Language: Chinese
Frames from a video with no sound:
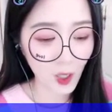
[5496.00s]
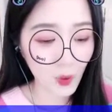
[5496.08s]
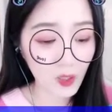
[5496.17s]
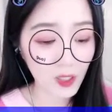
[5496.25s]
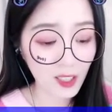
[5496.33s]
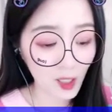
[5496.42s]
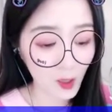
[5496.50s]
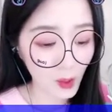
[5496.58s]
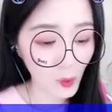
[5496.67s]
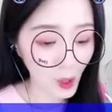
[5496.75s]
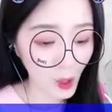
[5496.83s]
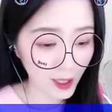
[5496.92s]
他仿佛
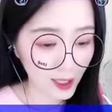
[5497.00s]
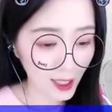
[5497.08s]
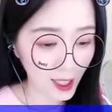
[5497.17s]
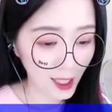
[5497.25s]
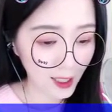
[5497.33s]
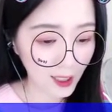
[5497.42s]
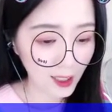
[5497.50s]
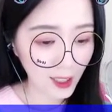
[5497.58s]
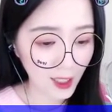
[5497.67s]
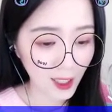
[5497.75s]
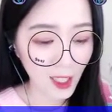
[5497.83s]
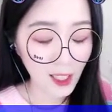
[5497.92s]
置身在高高的
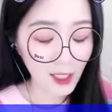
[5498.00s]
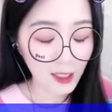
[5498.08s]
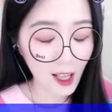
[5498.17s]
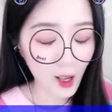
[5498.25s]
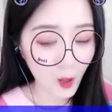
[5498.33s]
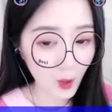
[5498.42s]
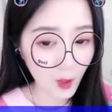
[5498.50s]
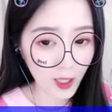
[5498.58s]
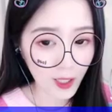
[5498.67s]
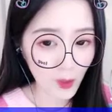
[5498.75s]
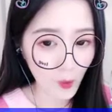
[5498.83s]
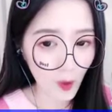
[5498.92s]
悬崖，
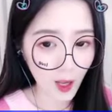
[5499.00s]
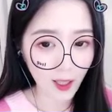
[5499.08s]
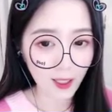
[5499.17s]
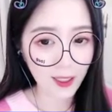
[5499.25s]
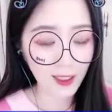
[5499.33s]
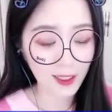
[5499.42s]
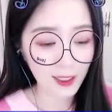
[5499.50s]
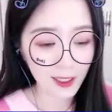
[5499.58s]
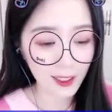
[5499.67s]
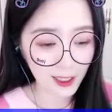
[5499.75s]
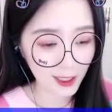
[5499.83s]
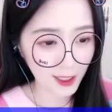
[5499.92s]
整个身体
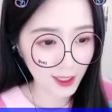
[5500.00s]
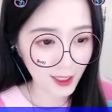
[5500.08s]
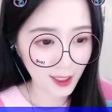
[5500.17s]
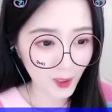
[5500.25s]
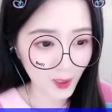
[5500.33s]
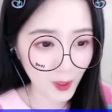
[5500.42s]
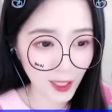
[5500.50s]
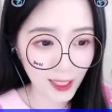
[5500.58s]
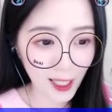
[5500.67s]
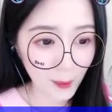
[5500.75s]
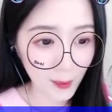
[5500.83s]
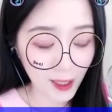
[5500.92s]
摇摇欲坠。
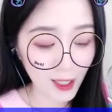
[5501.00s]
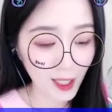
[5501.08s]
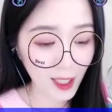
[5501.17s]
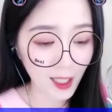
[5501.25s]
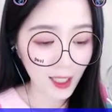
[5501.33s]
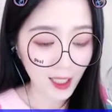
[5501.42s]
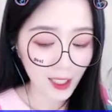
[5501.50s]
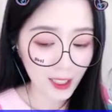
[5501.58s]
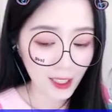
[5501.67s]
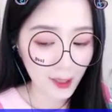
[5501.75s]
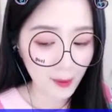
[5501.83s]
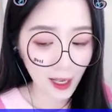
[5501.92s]

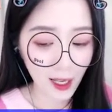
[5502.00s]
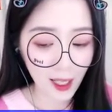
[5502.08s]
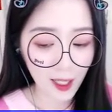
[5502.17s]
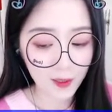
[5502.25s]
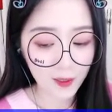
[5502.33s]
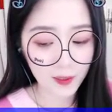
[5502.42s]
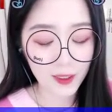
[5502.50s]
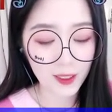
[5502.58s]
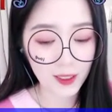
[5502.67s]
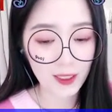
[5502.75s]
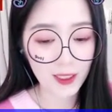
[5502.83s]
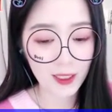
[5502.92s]
身后忽然
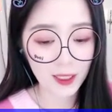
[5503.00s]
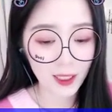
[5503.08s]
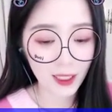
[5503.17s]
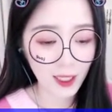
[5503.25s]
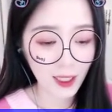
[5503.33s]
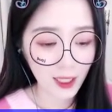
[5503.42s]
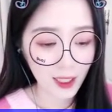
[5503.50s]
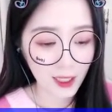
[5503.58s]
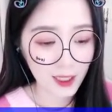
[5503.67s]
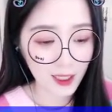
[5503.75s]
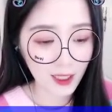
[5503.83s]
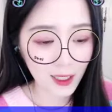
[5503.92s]
有无数双手
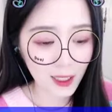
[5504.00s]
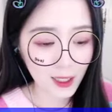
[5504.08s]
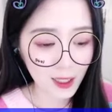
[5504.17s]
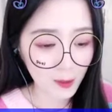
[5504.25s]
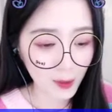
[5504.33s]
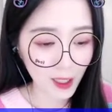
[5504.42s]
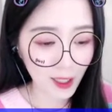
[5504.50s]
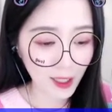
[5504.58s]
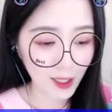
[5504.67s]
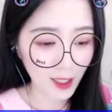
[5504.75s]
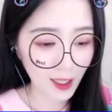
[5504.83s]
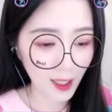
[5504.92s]
一齐推向他，
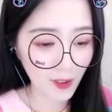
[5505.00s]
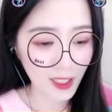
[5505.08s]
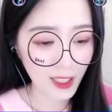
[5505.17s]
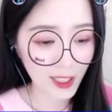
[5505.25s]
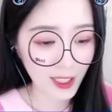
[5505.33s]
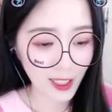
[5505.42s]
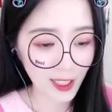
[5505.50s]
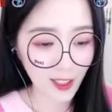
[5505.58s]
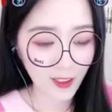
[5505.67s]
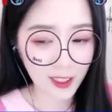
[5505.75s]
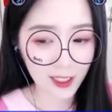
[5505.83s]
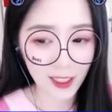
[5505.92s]
他
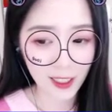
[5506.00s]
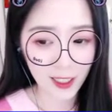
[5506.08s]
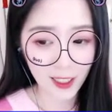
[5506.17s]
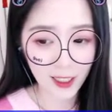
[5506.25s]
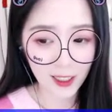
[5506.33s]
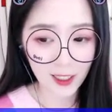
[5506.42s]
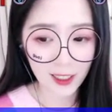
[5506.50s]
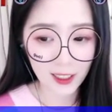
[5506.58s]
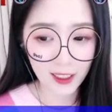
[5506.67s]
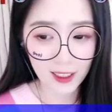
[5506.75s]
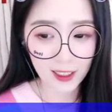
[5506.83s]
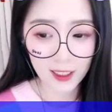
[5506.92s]
跌落万丈深
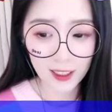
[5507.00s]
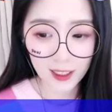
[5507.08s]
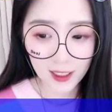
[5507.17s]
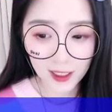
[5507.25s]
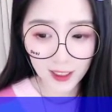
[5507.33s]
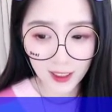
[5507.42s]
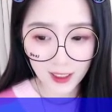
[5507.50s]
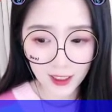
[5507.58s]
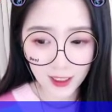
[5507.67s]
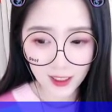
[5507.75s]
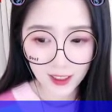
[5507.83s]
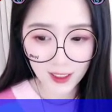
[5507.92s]
渊，
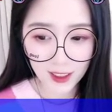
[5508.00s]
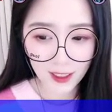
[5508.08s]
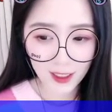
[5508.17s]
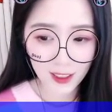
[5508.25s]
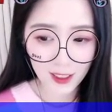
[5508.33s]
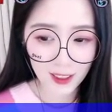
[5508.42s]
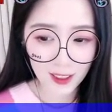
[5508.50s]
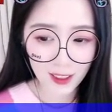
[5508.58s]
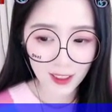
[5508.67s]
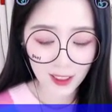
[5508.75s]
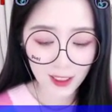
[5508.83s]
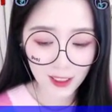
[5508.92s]
然后
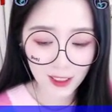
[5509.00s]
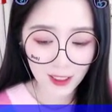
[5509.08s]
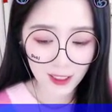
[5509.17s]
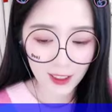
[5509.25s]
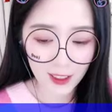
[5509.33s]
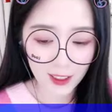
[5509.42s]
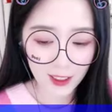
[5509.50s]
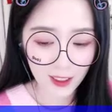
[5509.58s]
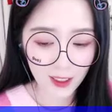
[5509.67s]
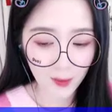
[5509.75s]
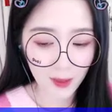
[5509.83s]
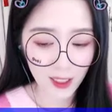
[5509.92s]
粉身
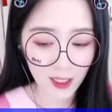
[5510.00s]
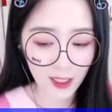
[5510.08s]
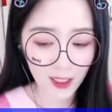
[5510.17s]
碎骨。